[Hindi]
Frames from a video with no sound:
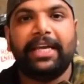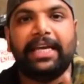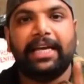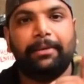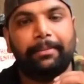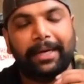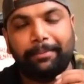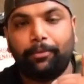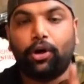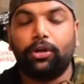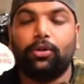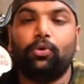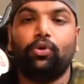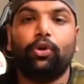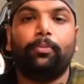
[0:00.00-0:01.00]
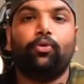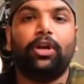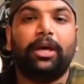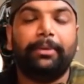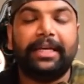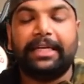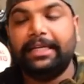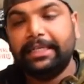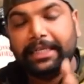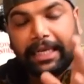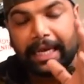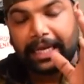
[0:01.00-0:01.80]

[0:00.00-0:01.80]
भी किया है मैंने बहुत लोगों को बोला भी है